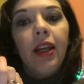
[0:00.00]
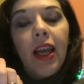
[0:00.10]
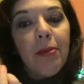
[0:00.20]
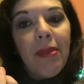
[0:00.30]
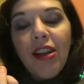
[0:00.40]

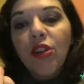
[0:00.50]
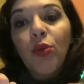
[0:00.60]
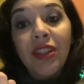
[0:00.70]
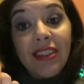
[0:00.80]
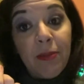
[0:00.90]
è meglio di
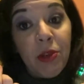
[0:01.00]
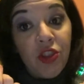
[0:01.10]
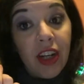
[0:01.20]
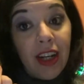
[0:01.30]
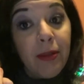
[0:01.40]
una
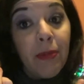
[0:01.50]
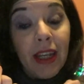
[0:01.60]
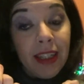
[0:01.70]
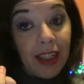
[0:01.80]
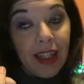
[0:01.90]
semplice crema,
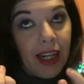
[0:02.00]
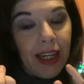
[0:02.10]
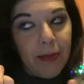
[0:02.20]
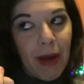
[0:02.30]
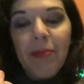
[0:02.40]
id
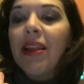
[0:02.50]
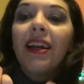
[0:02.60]
crema,